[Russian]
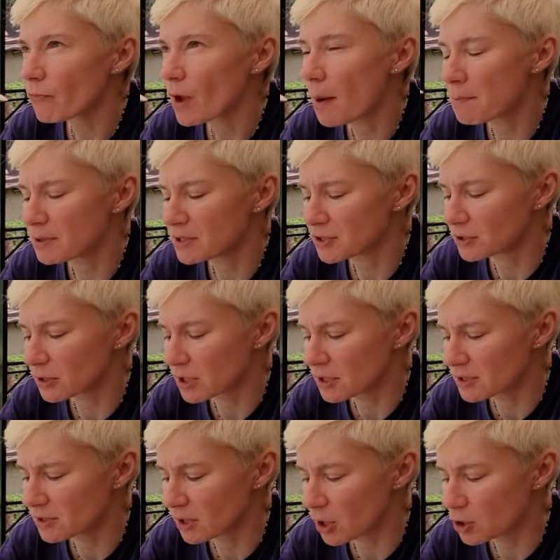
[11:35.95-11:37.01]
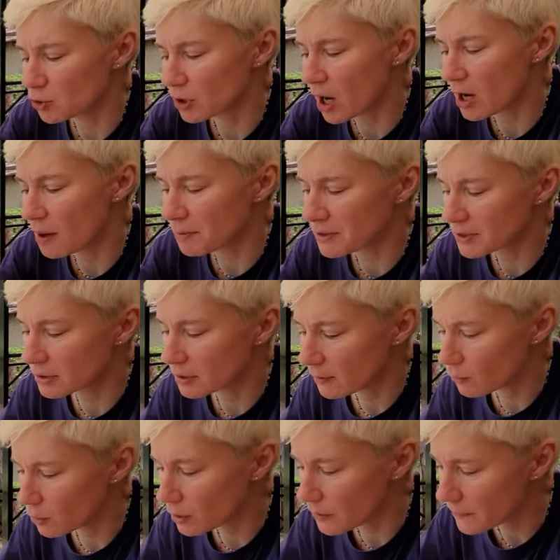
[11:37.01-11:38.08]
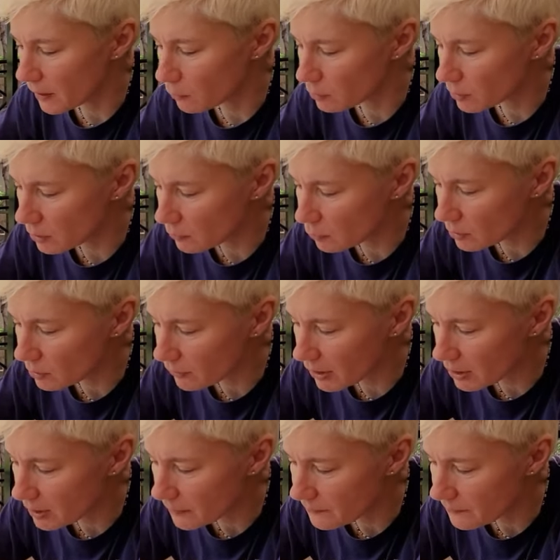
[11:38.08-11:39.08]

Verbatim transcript: Апельсинка, писинка, что как а. апельсинка вроде. А, вот это, вот давайте